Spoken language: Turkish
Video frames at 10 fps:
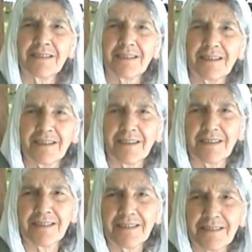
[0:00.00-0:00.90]
Nasıl
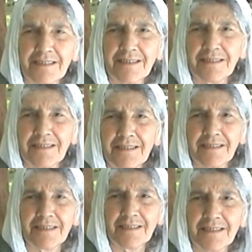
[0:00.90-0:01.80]
oldu ki? Düğün
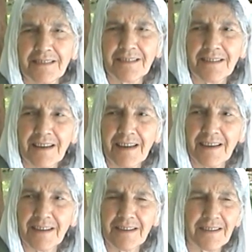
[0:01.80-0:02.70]
falan olmadı mı?
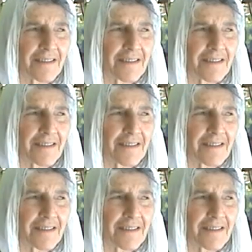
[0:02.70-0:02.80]
He.